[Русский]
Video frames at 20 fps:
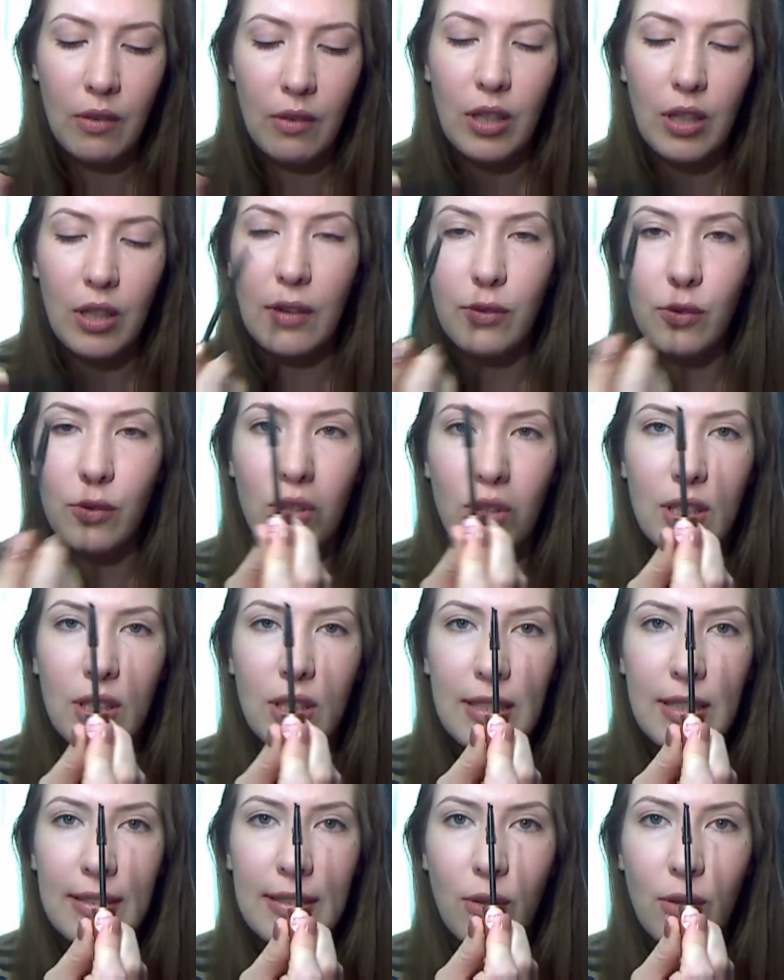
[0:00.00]
как нее
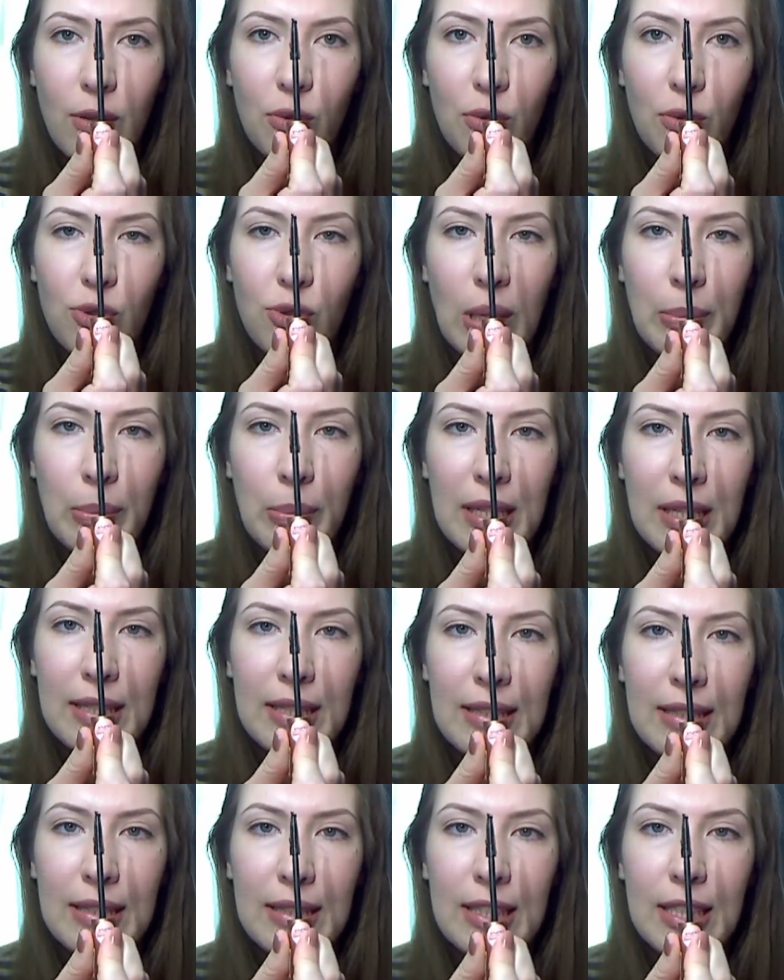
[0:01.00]
интересная
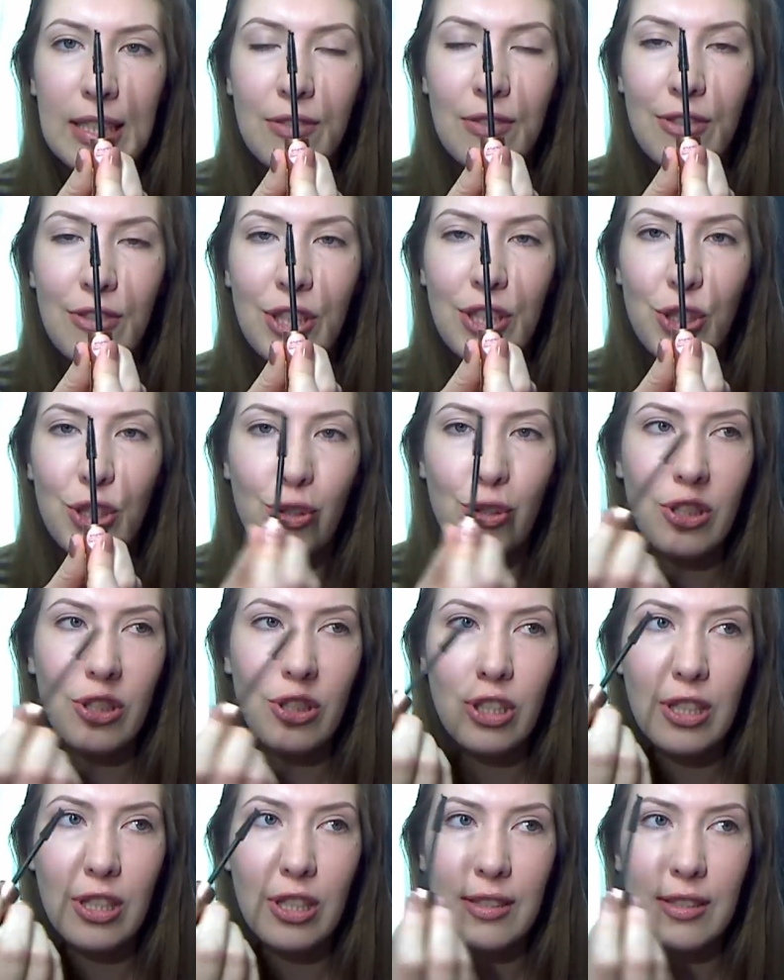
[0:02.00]
конусообразная резиновая
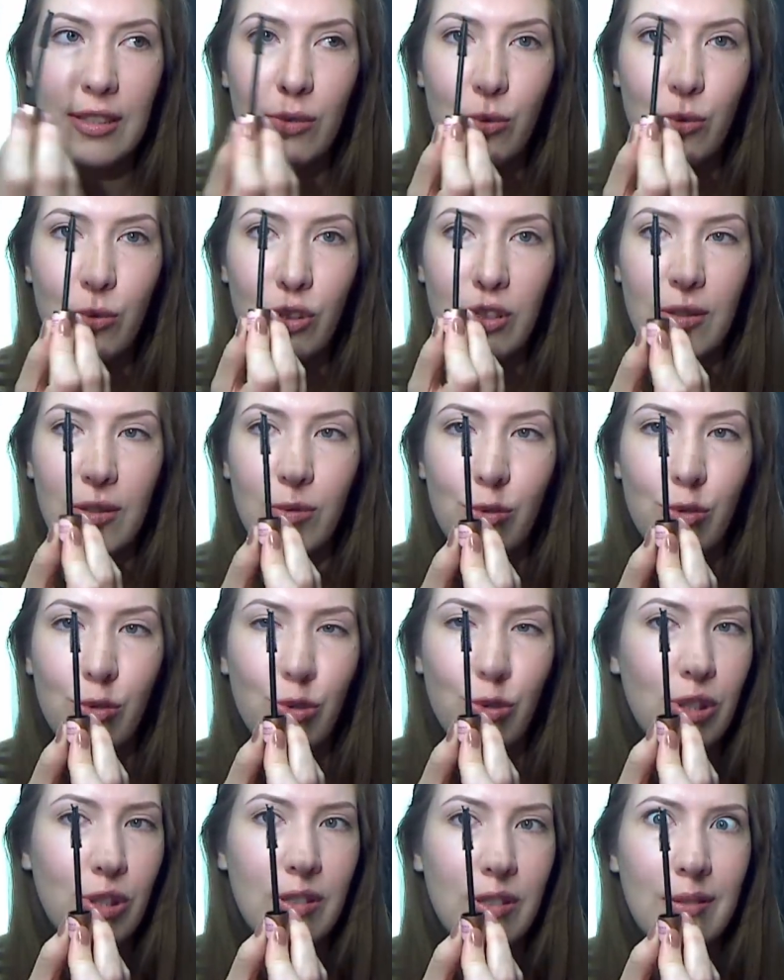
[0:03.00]
щеточка с кучей
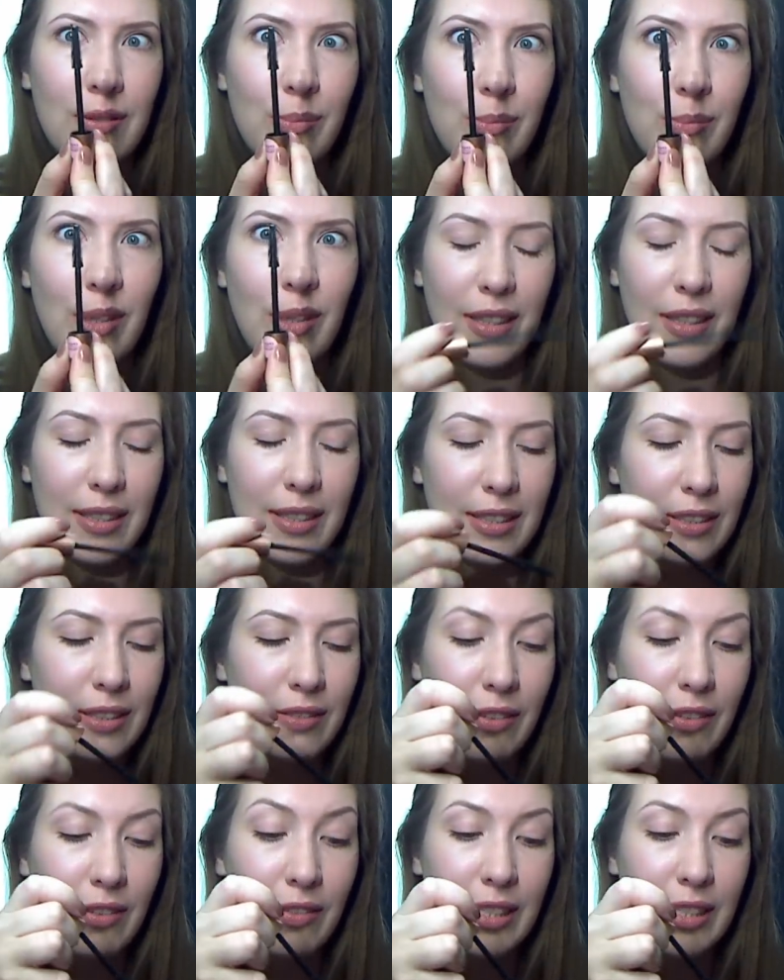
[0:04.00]
кучей мелких
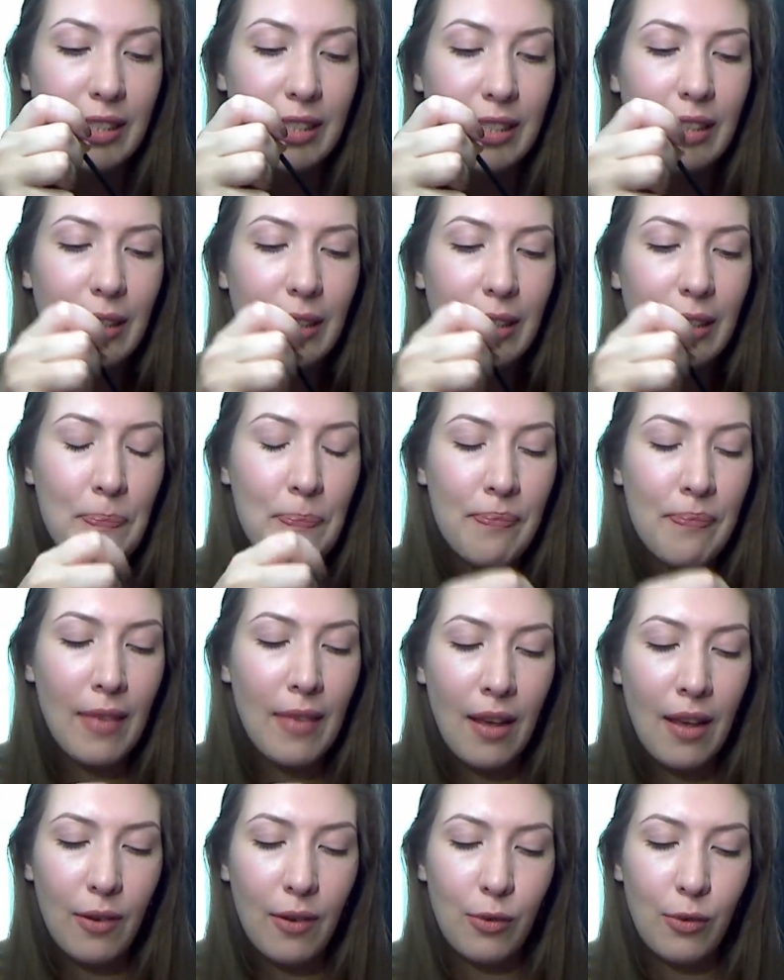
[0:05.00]
резиновых ворсинок.
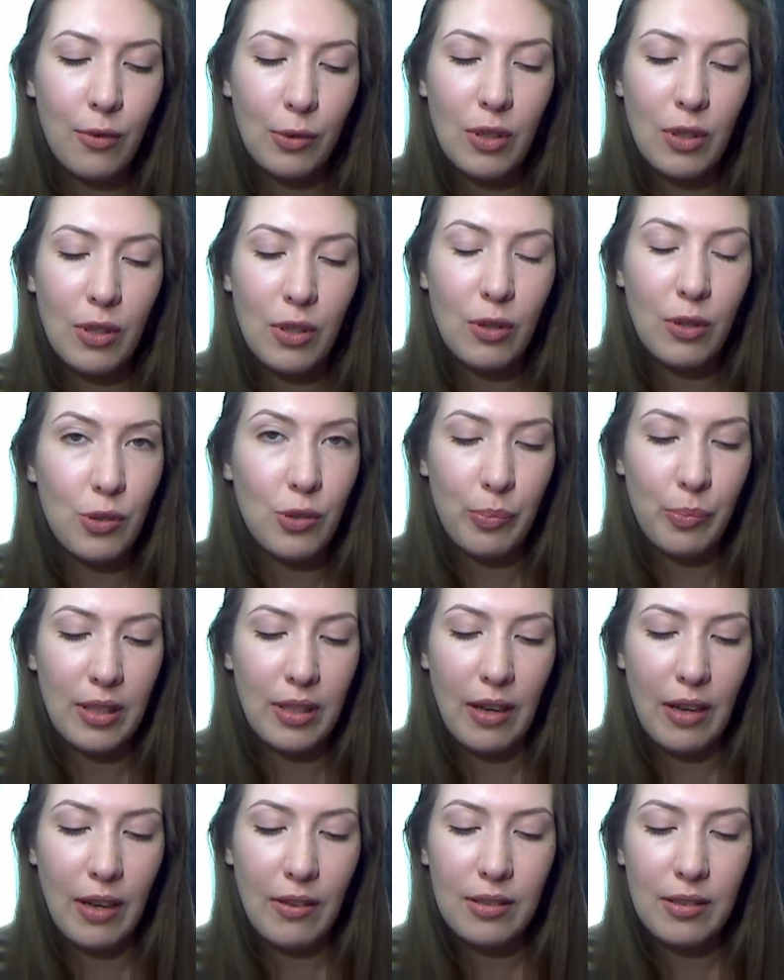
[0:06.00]
Вот, мне очень
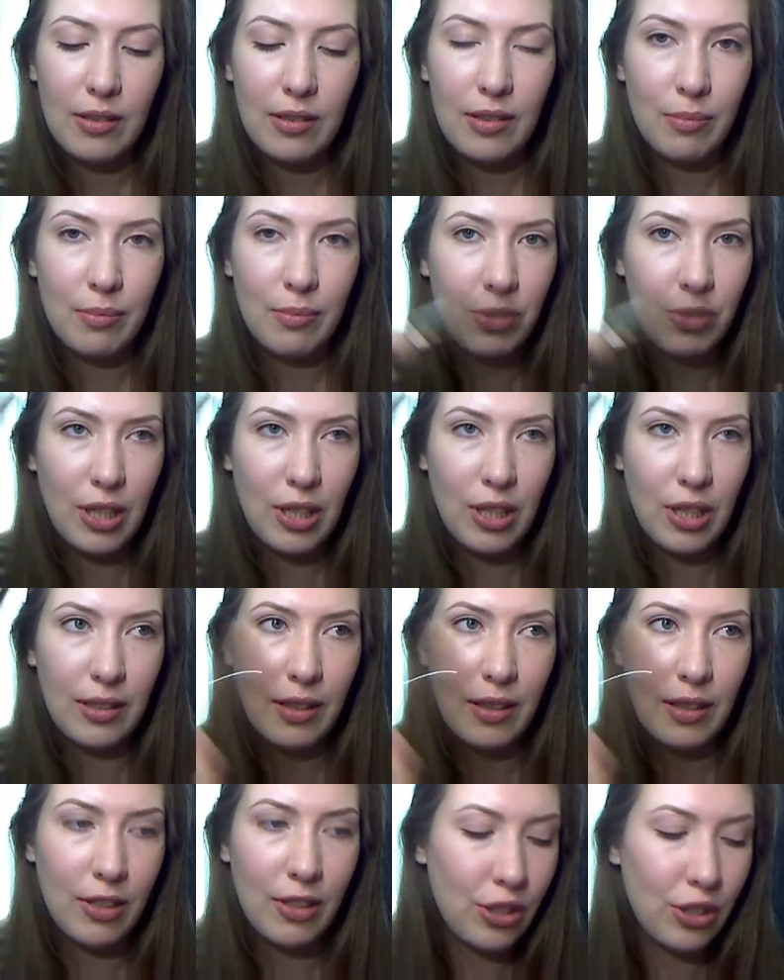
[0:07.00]
понравилось.
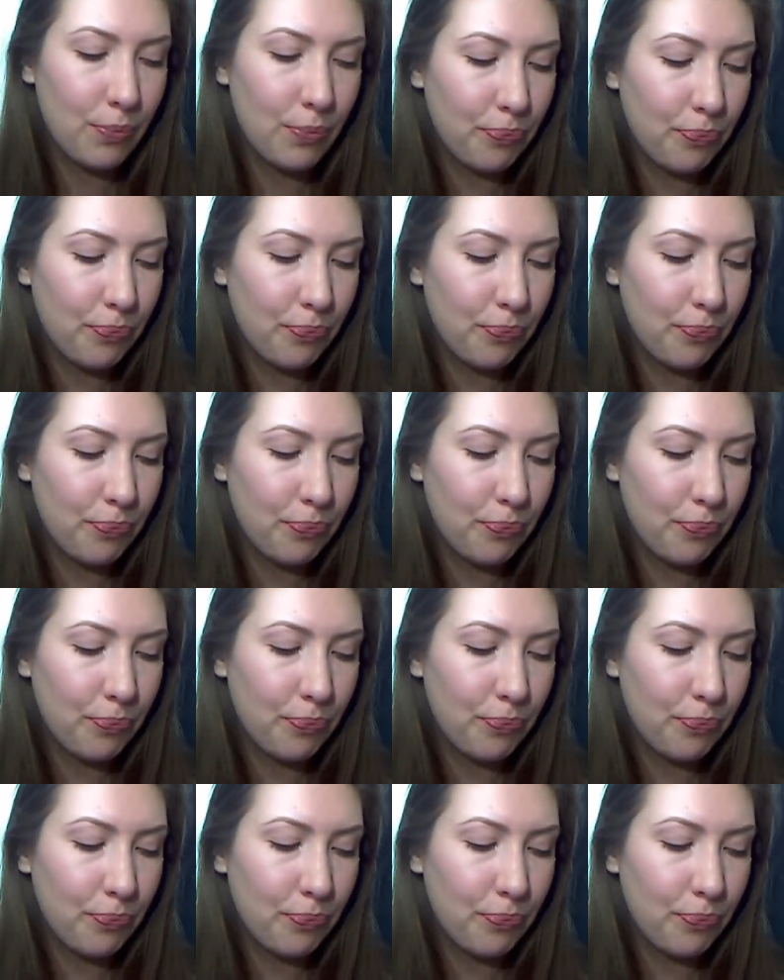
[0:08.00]
Шикарная вещь.